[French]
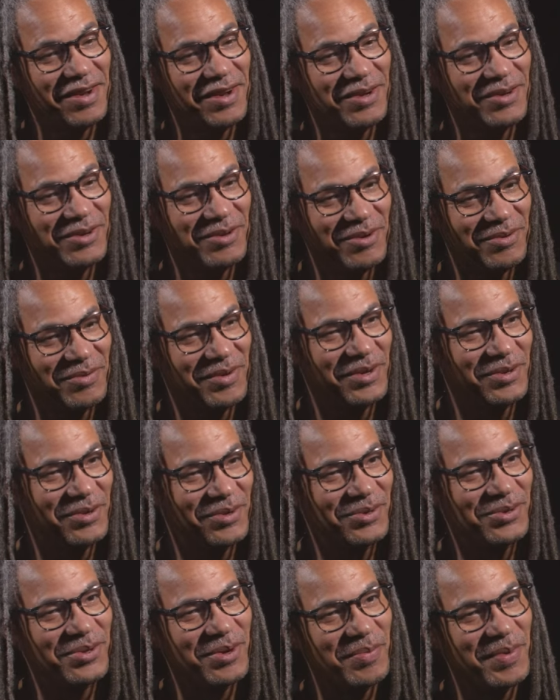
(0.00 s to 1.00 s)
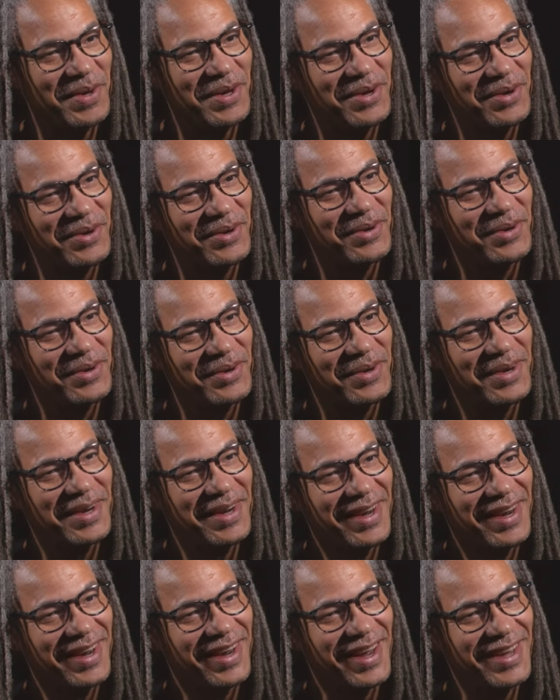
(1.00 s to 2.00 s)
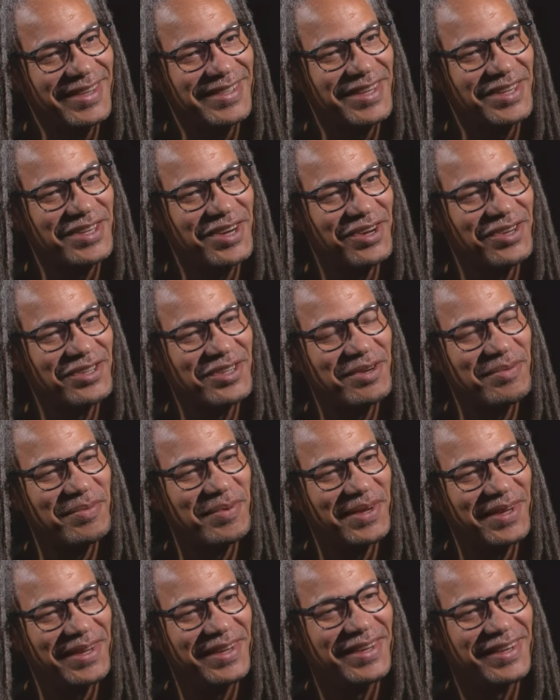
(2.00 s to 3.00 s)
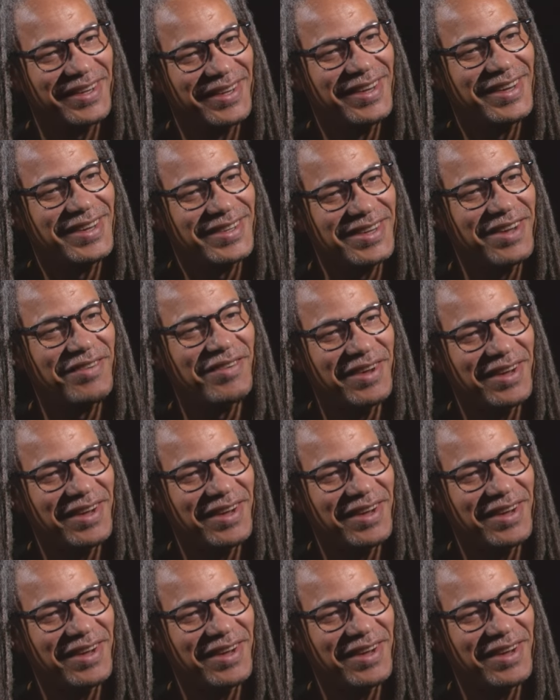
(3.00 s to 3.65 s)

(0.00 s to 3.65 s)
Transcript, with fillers: Au lieu d'une semaine euh, assez chargée, mais ça va.